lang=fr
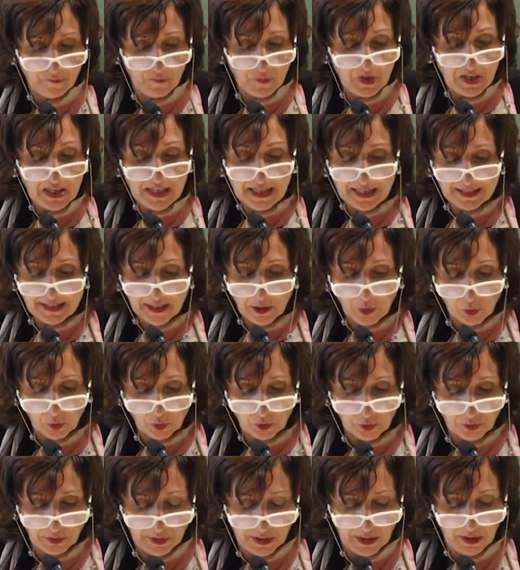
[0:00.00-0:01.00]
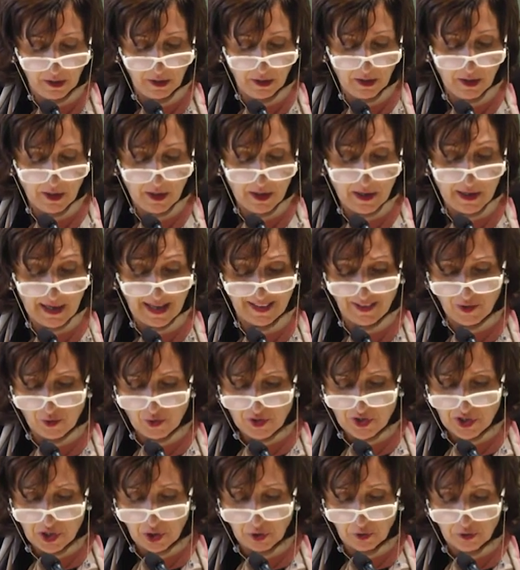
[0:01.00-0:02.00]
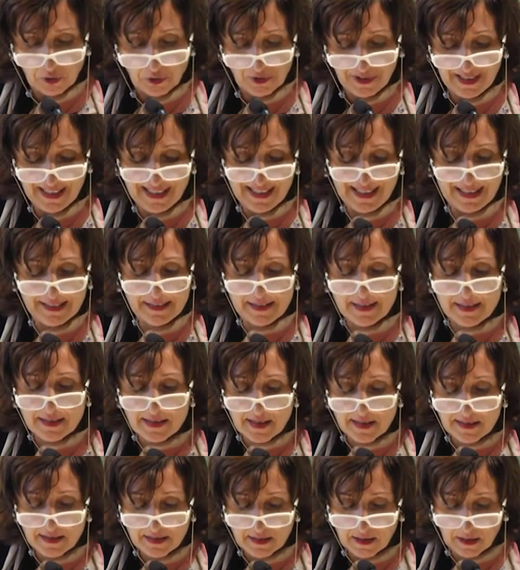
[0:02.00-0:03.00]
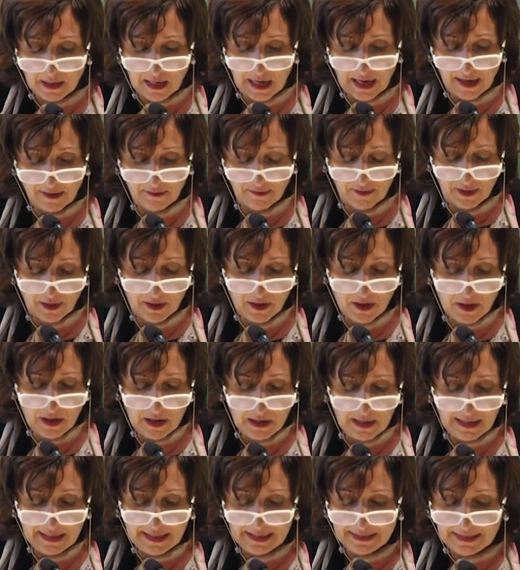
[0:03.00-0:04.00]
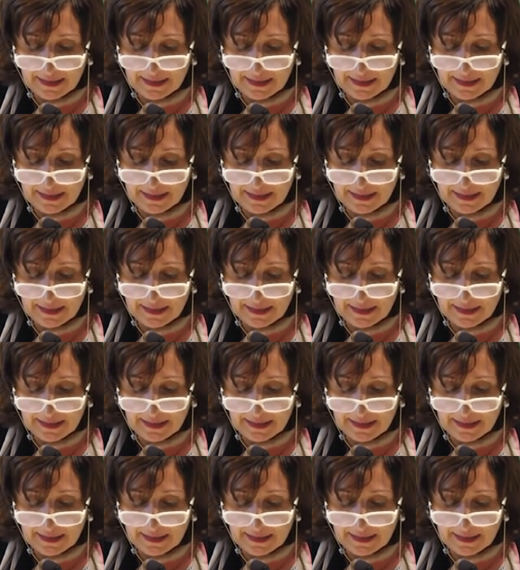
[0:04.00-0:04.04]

Il y a des colonies, et dans ces colonies, il y a des esclaves. Il y a